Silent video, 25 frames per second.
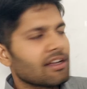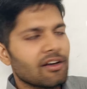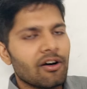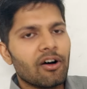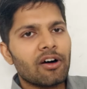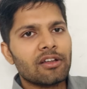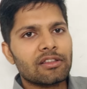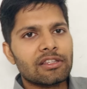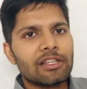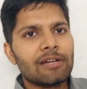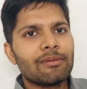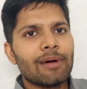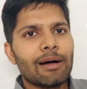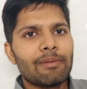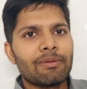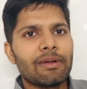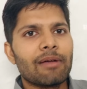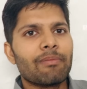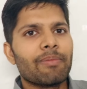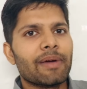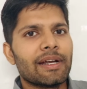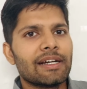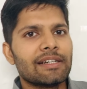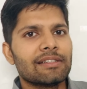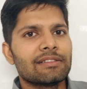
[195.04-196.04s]
और तब आपके
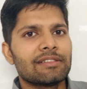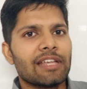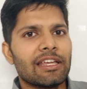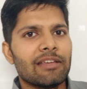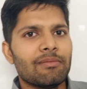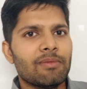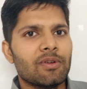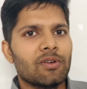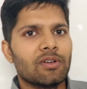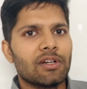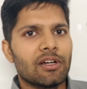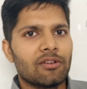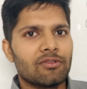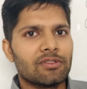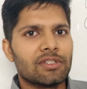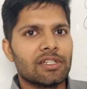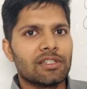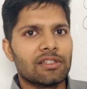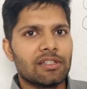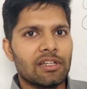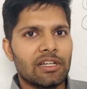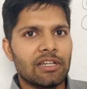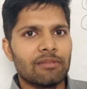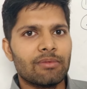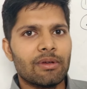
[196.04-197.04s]
पेरेंट्स सही भी होंगे कुछ हद
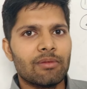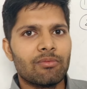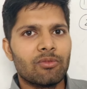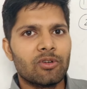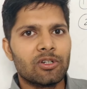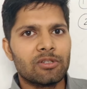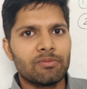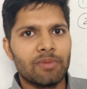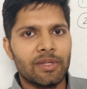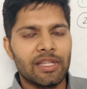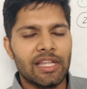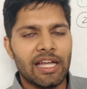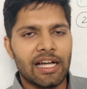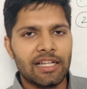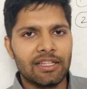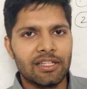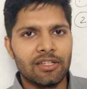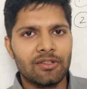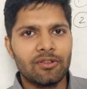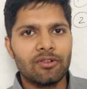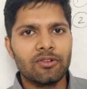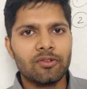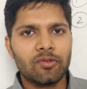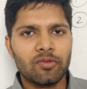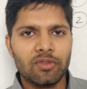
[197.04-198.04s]
तक कि भाई बोर्ड्स पे ध्यान दे
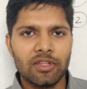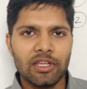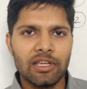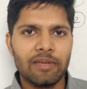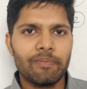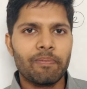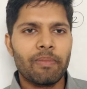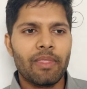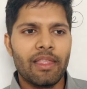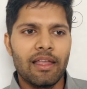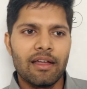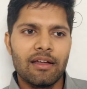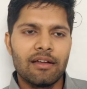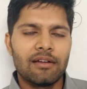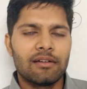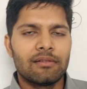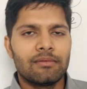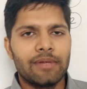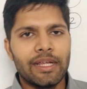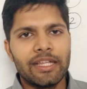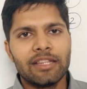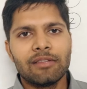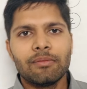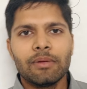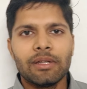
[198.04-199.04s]
दो क्योंकि
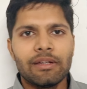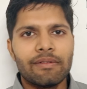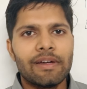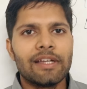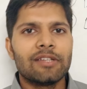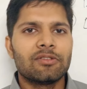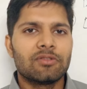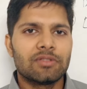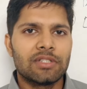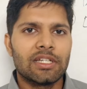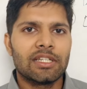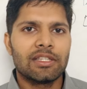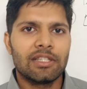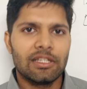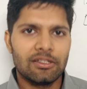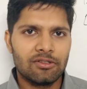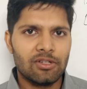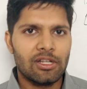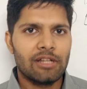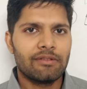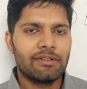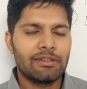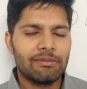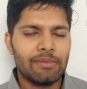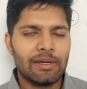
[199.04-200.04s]
टेंथ में रिवाइज हो जाती है जो
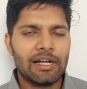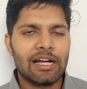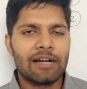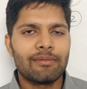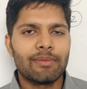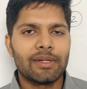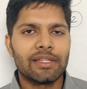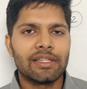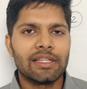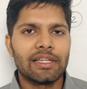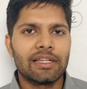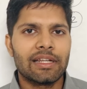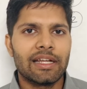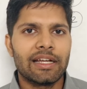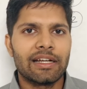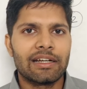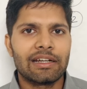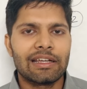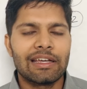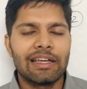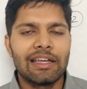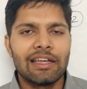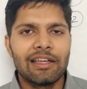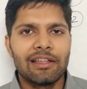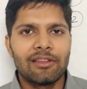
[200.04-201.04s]
इलेवंथ में काम आती है
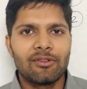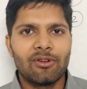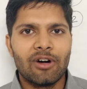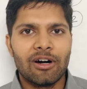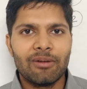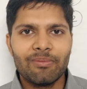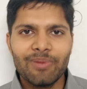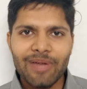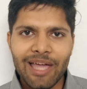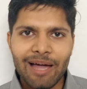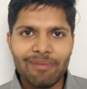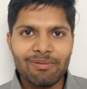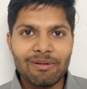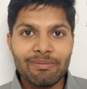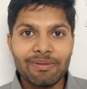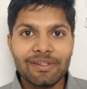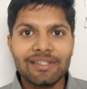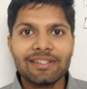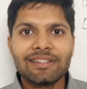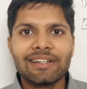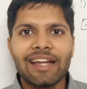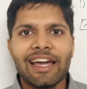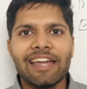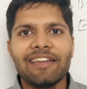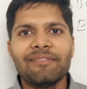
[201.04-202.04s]
राइट तो अभी आपके
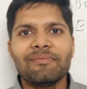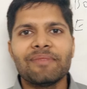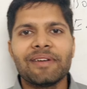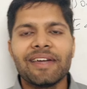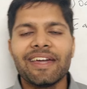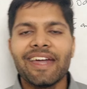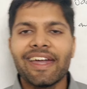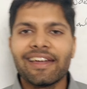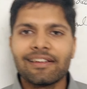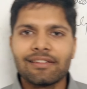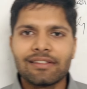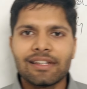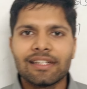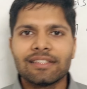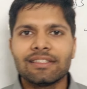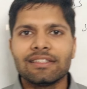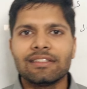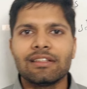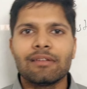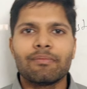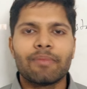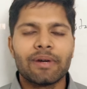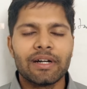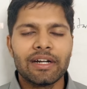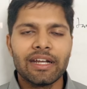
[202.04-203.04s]
पास टाइम है एक्स्ट्रा
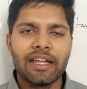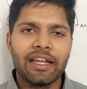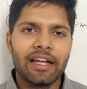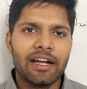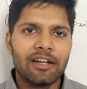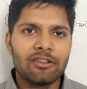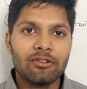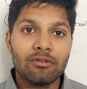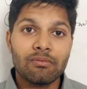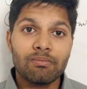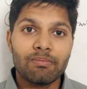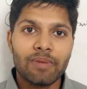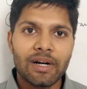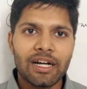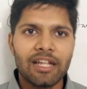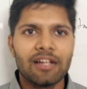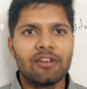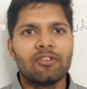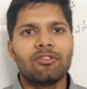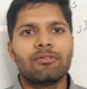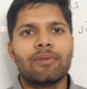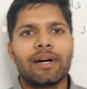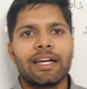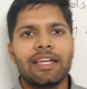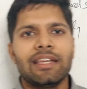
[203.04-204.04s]
चीज़ें पढ़ने का तो पढ़
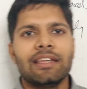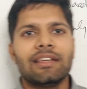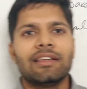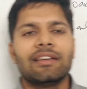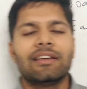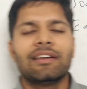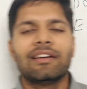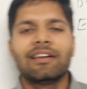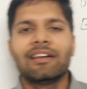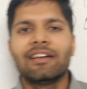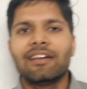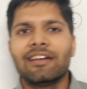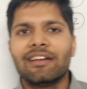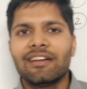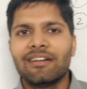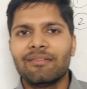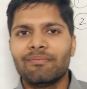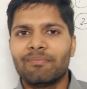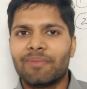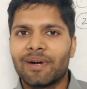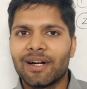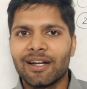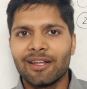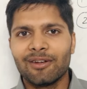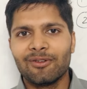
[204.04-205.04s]
लो भाई
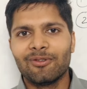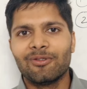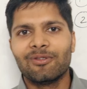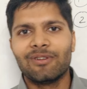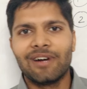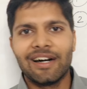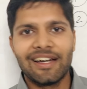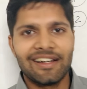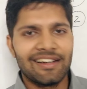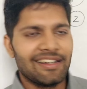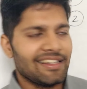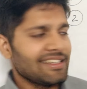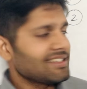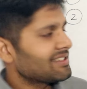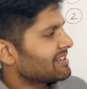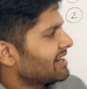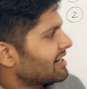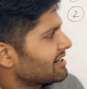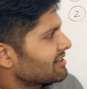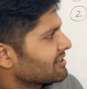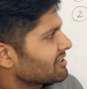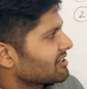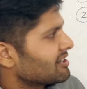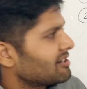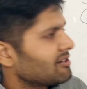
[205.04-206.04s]
पढ़ लो अर्लीस्ट
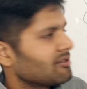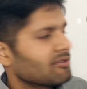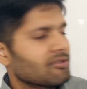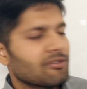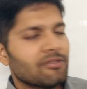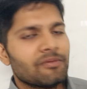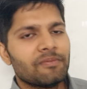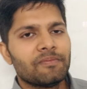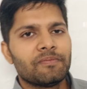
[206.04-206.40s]
स्टार्ट कर लो